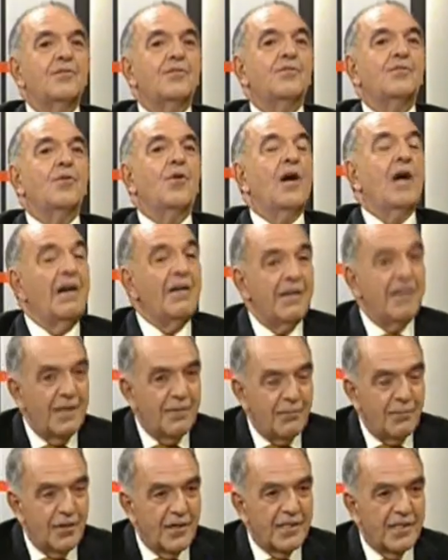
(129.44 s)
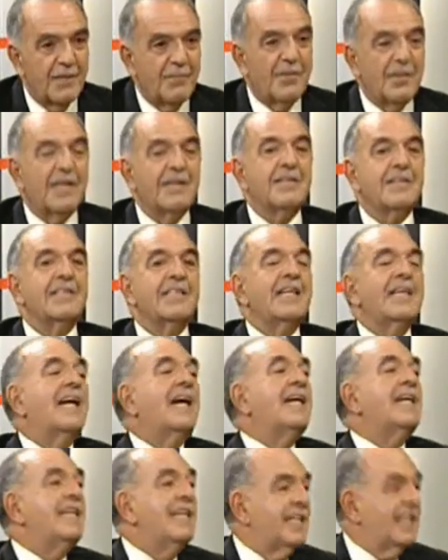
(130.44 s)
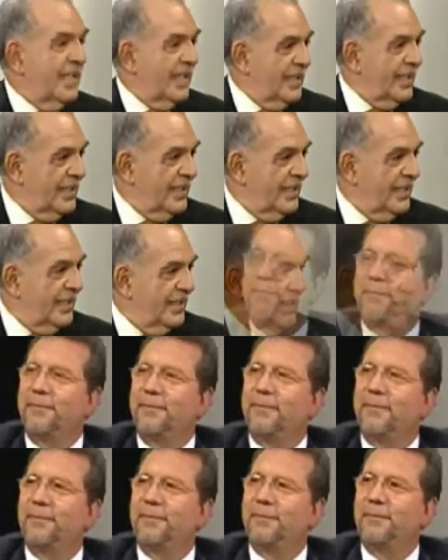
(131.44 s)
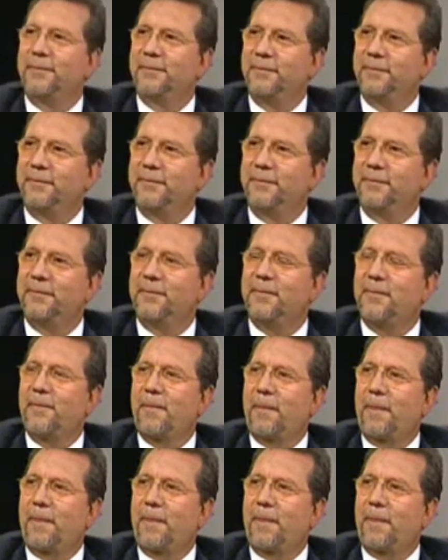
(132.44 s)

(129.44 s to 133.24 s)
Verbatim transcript: tocaba la puerta para vender galletas. Y mi mamá y yo